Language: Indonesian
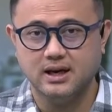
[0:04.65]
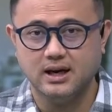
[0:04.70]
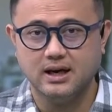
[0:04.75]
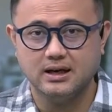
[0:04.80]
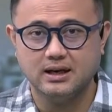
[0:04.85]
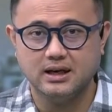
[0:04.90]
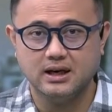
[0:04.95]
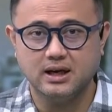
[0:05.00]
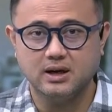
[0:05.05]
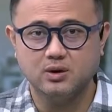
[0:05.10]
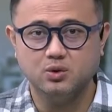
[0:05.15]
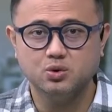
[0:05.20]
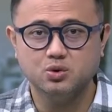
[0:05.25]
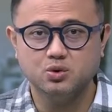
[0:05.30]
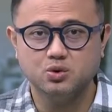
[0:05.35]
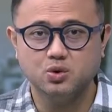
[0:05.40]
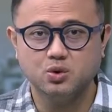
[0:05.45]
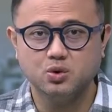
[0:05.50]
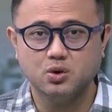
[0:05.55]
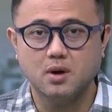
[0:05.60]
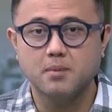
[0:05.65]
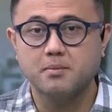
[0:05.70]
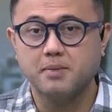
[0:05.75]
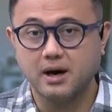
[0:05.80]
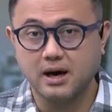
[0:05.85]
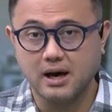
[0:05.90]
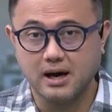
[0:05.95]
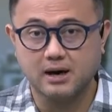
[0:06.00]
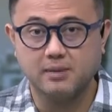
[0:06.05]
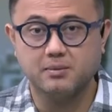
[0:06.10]
adalah untuk
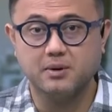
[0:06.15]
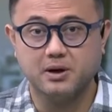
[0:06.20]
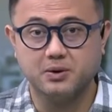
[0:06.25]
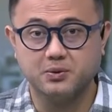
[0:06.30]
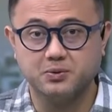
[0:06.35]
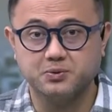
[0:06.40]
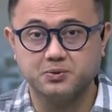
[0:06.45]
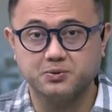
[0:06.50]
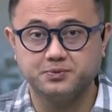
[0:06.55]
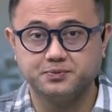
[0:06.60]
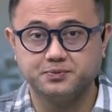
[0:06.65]
perkara baru.